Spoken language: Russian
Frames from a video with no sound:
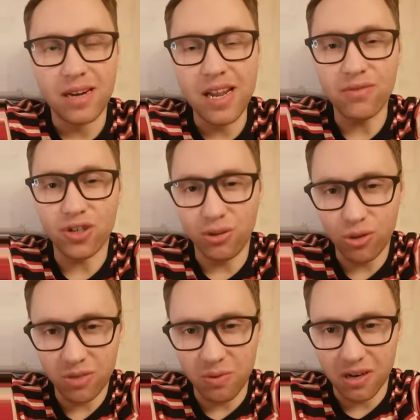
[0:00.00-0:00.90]
Лев
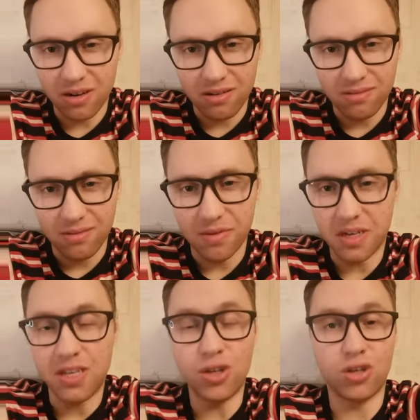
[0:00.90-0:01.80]
Шлосберг
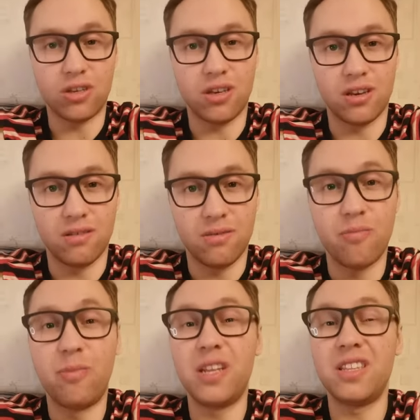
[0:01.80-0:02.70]
фактически
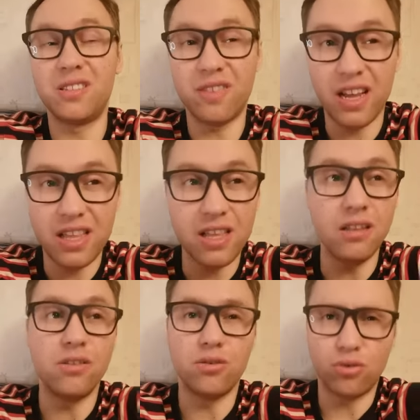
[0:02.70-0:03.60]

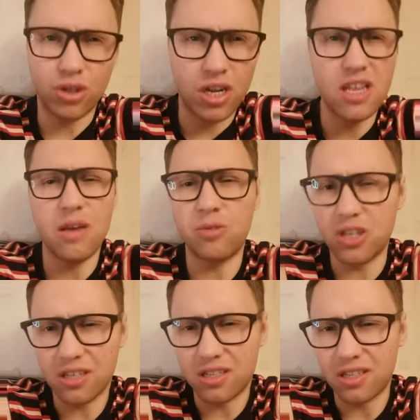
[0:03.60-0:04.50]
предотвратил нарушение
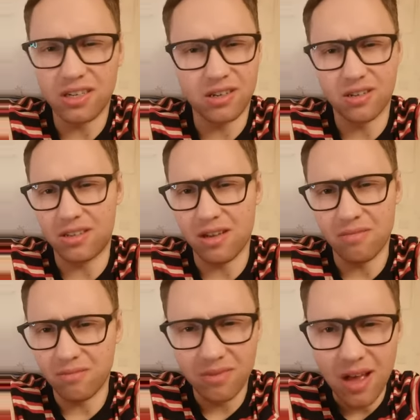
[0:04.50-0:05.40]
общественных, э,
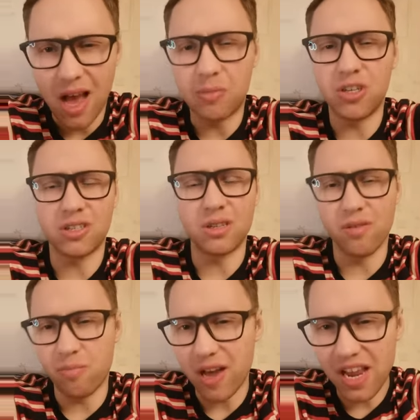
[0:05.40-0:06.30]
там,
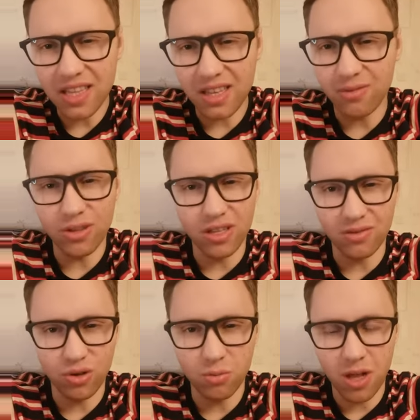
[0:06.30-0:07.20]
общественного порядка, вот
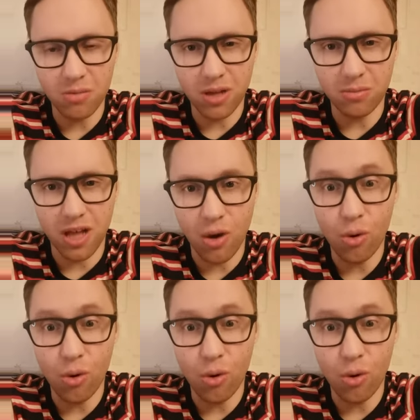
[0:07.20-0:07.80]
это все бла-бла-бла.